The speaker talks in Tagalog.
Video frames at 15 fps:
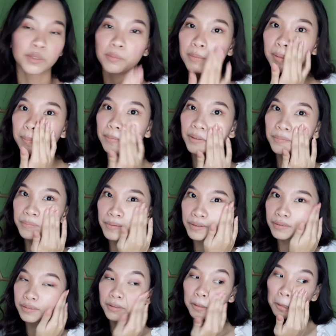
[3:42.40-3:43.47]
Sobrang
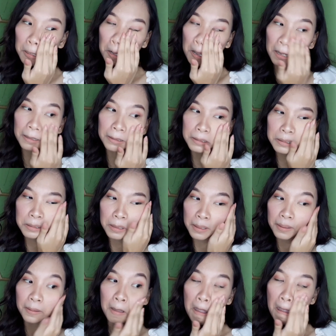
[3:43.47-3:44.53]
pigmented, guys.
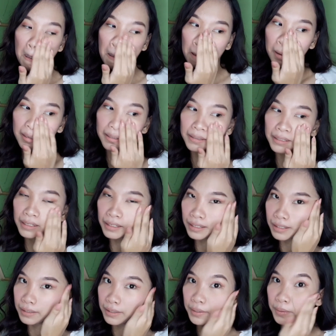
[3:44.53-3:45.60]
Ayan,
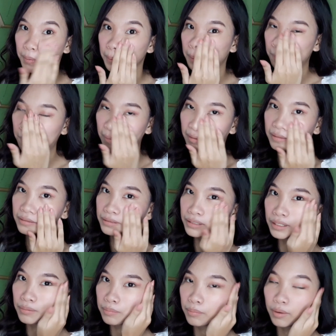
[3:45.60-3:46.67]
nakikita niyo, di ba?
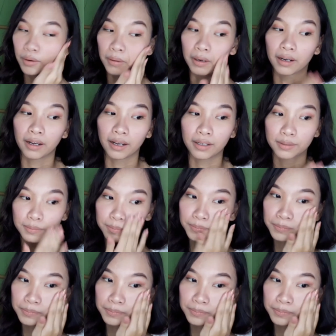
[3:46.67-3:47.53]
Ang bongga.